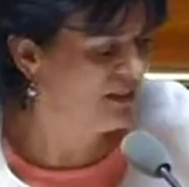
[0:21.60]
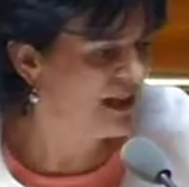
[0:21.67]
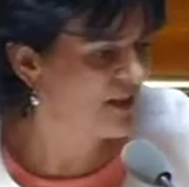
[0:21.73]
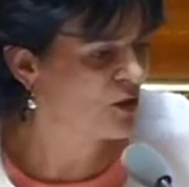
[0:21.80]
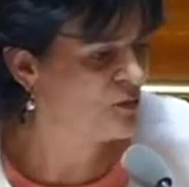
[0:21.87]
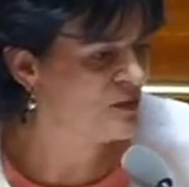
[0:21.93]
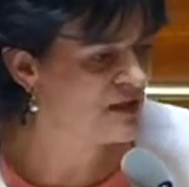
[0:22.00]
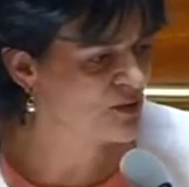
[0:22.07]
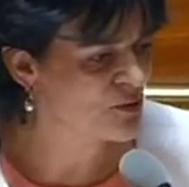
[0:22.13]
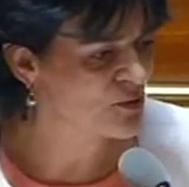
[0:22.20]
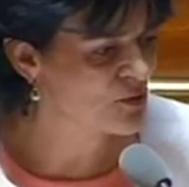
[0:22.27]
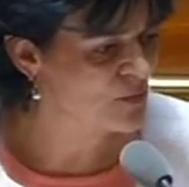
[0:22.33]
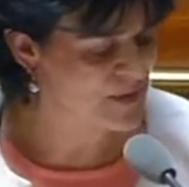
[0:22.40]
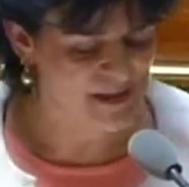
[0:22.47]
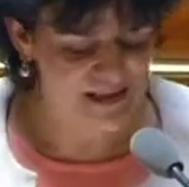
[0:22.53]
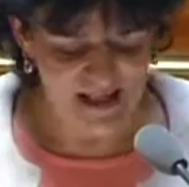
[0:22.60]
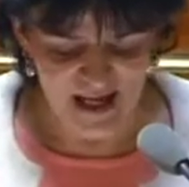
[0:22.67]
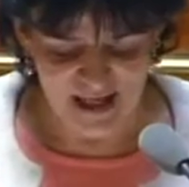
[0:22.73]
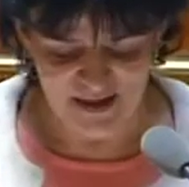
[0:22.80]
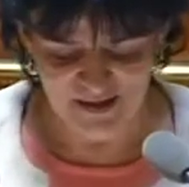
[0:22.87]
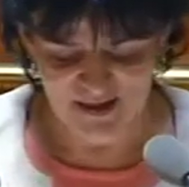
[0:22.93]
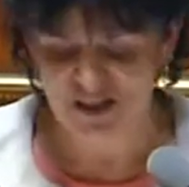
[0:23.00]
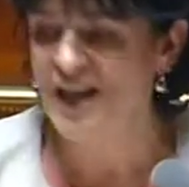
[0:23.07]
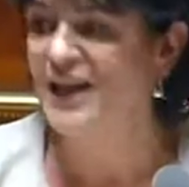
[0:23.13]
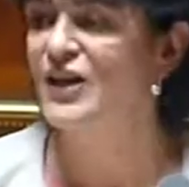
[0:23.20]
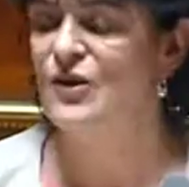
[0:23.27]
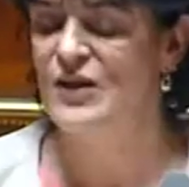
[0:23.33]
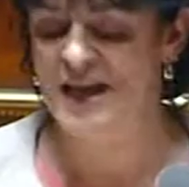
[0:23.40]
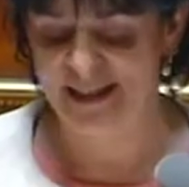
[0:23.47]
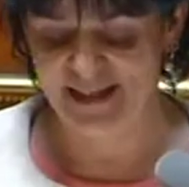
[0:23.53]
de la Commission spéciale, chers
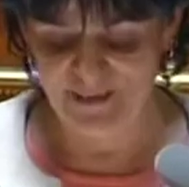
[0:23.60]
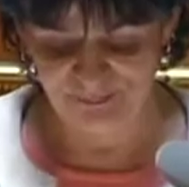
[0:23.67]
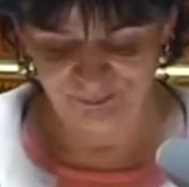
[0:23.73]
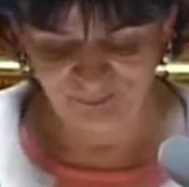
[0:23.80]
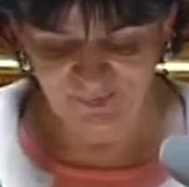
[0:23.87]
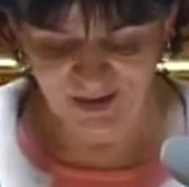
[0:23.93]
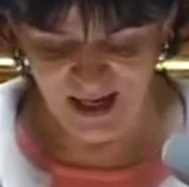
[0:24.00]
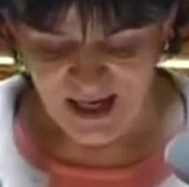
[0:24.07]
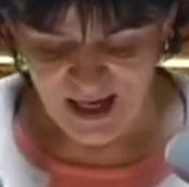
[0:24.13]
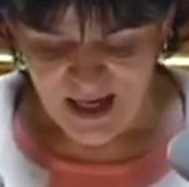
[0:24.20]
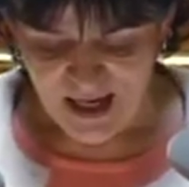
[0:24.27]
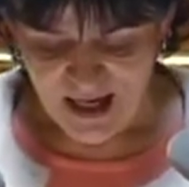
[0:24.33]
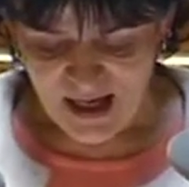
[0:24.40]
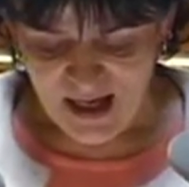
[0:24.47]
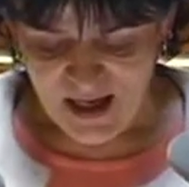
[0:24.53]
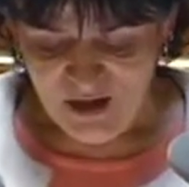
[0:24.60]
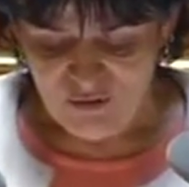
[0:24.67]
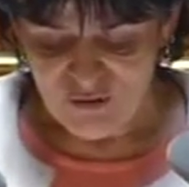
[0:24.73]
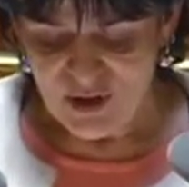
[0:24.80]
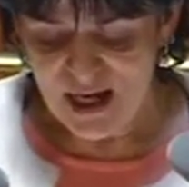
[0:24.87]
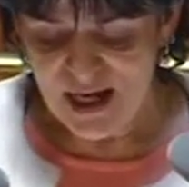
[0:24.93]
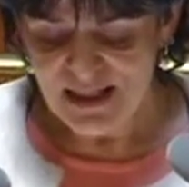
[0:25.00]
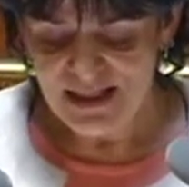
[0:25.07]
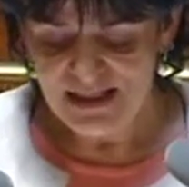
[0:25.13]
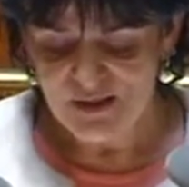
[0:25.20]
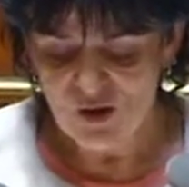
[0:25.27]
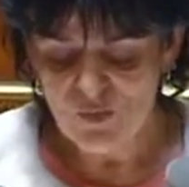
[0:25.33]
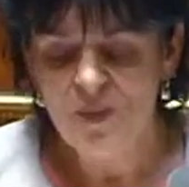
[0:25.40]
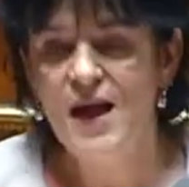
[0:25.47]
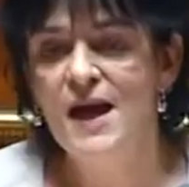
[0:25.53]
collègues, voilà
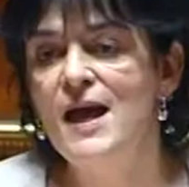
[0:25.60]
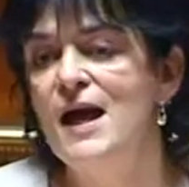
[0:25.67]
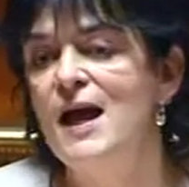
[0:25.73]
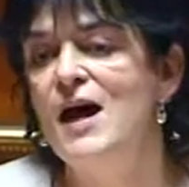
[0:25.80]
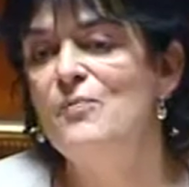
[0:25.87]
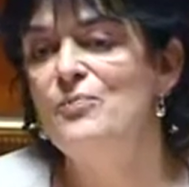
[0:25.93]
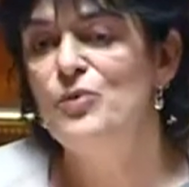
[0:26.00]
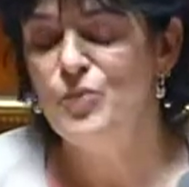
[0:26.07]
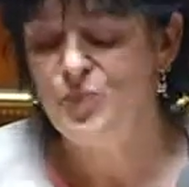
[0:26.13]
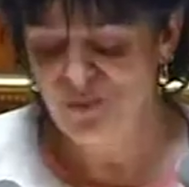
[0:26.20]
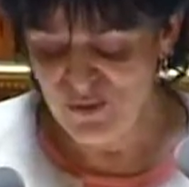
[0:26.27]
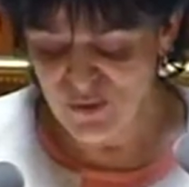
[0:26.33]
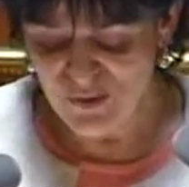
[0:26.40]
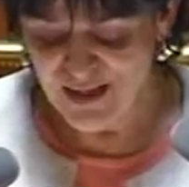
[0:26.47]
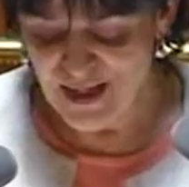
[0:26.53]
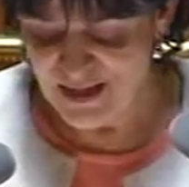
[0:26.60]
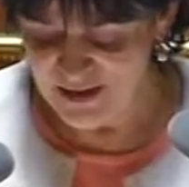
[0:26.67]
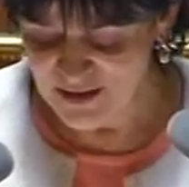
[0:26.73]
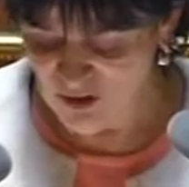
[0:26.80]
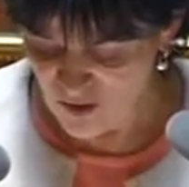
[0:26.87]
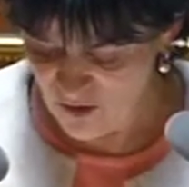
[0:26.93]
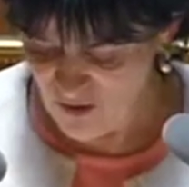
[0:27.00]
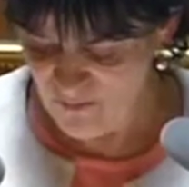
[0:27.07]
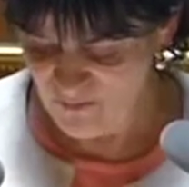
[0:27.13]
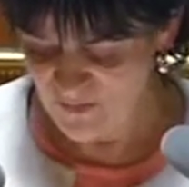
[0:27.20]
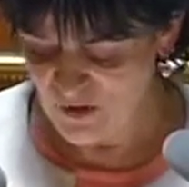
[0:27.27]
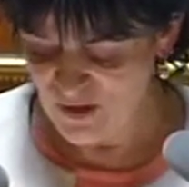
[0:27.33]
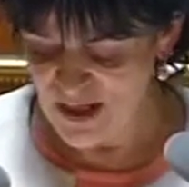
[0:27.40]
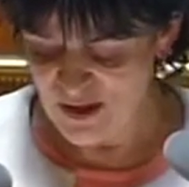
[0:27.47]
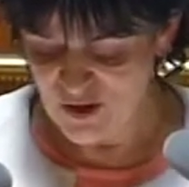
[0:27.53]
désormais un peu plus d'un an
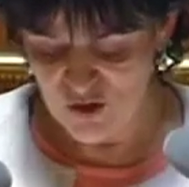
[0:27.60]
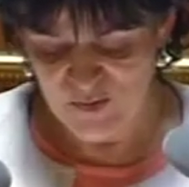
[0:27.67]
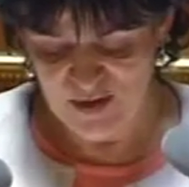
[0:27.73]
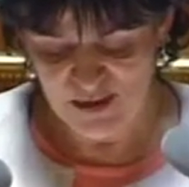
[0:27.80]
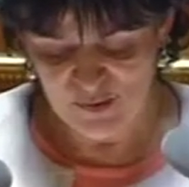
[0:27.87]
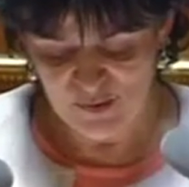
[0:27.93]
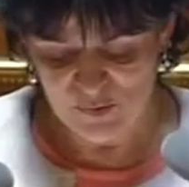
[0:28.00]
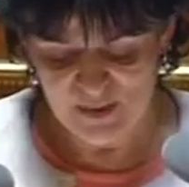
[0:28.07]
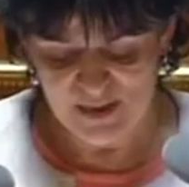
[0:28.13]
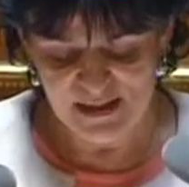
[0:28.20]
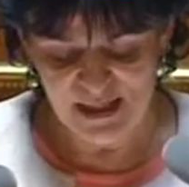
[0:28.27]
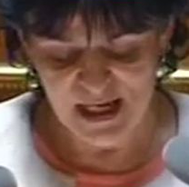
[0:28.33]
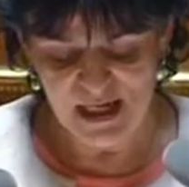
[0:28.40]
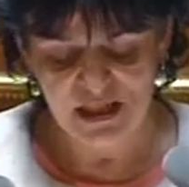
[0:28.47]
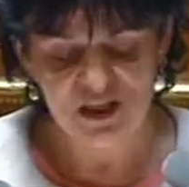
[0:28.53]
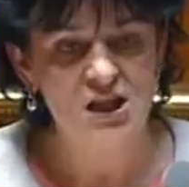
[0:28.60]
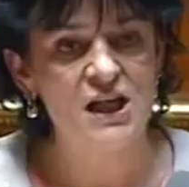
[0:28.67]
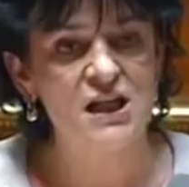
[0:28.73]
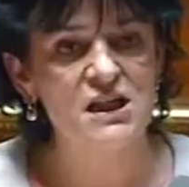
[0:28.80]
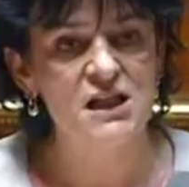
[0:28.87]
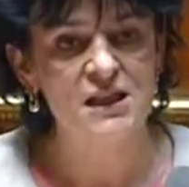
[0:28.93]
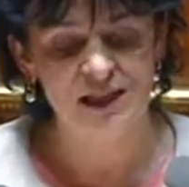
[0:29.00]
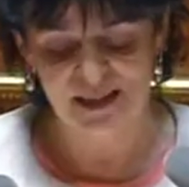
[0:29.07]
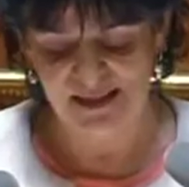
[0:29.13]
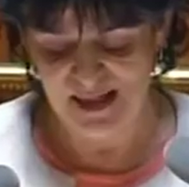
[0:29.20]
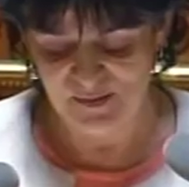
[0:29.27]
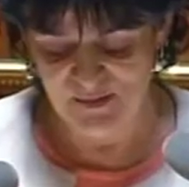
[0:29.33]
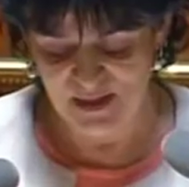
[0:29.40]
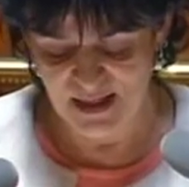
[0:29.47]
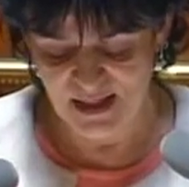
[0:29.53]
que la commission spéciale chargée
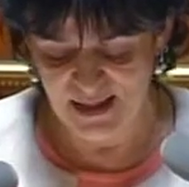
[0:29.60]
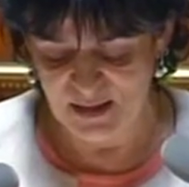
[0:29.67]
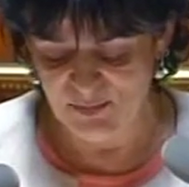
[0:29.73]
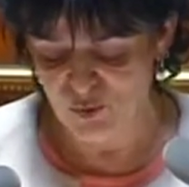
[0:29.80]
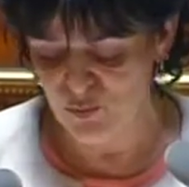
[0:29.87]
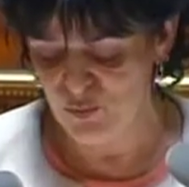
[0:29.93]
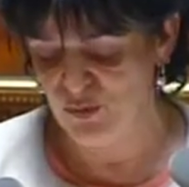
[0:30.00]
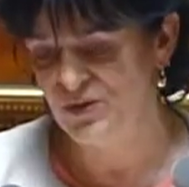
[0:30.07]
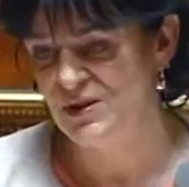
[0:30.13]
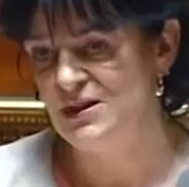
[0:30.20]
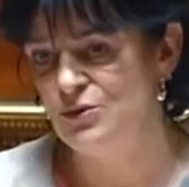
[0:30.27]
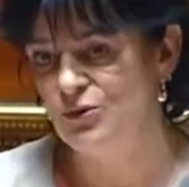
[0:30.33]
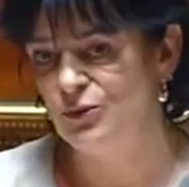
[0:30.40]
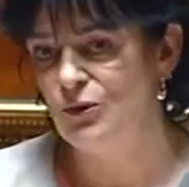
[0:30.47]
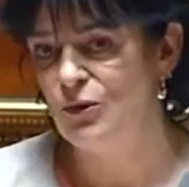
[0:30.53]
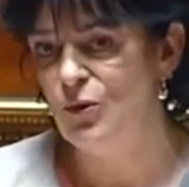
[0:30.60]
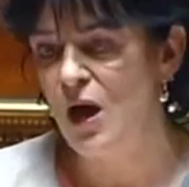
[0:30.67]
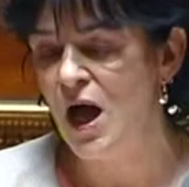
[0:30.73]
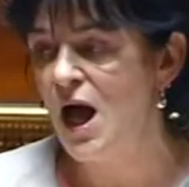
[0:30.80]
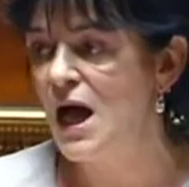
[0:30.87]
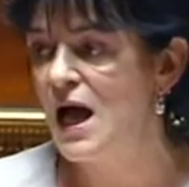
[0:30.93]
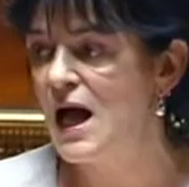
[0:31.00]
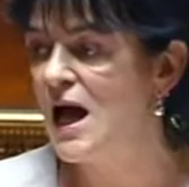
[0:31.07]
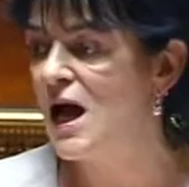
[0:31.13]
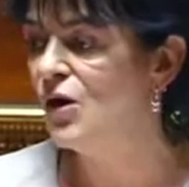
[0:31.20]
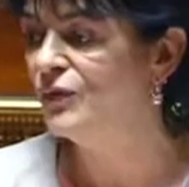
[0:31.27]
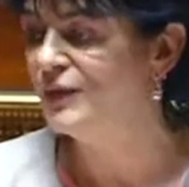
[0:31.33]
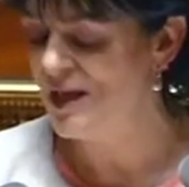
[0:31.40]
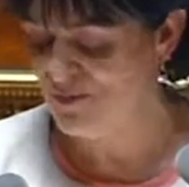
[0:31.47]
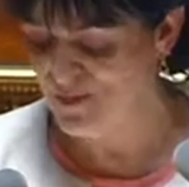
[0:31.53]
d'examiner la proposition de loi a
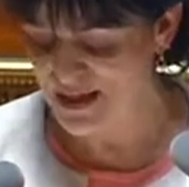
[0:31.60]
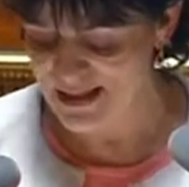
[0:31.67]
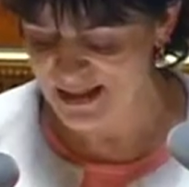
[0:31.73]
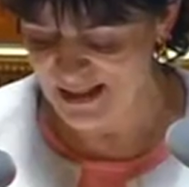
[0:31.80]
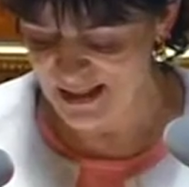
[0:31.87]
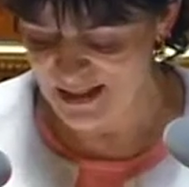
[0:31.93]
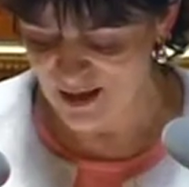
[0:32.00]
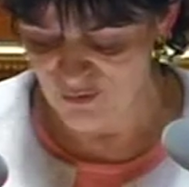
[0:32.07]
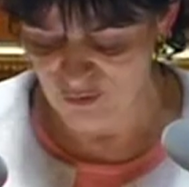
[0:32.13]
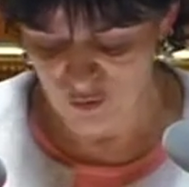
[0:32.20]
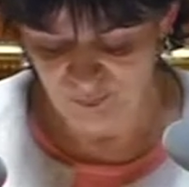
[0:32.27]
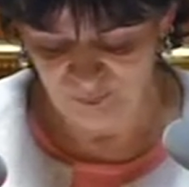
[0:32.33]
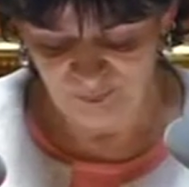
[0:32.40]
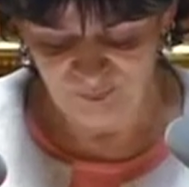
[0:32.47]
entamé ses travaux.